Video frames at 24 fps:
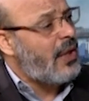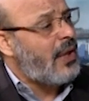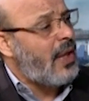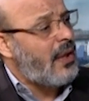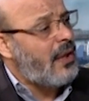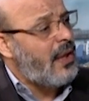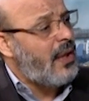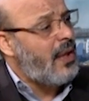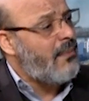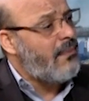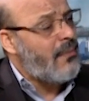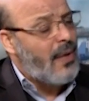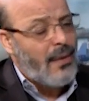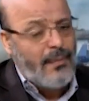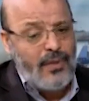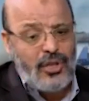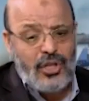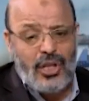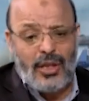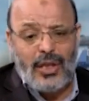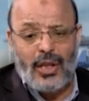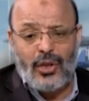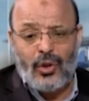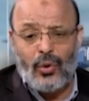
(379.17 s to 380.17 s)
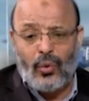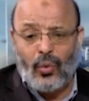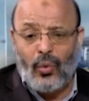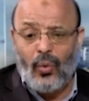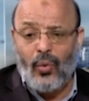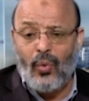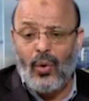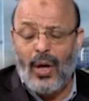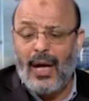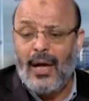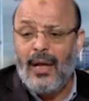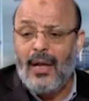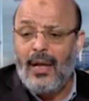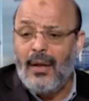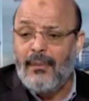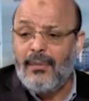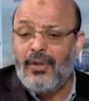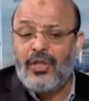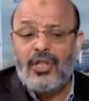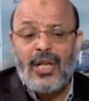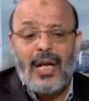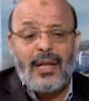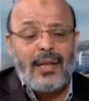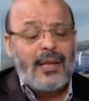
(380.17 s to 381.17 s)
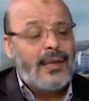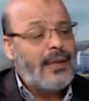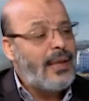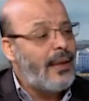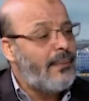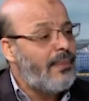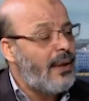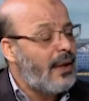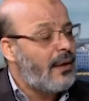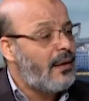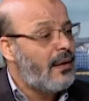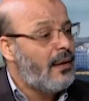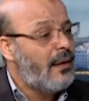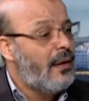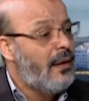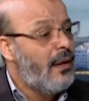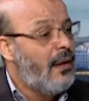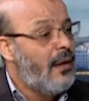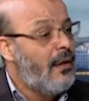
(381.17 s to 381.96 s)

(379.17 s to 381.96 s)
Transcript: هذه الهمه من جهه هذه القوه من جهه الثبات